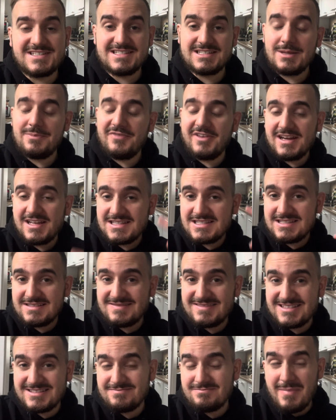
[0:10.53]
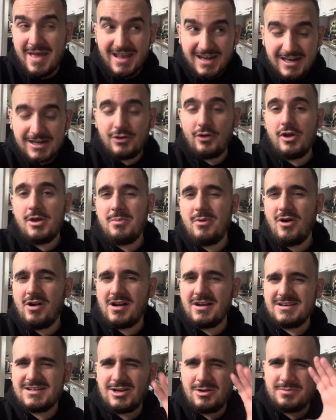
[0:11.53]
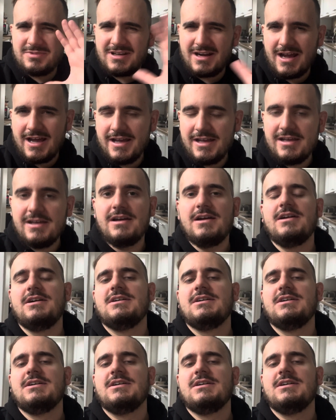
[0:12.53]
Es gibt wieder mehrere neue Burger, ich glaube drei,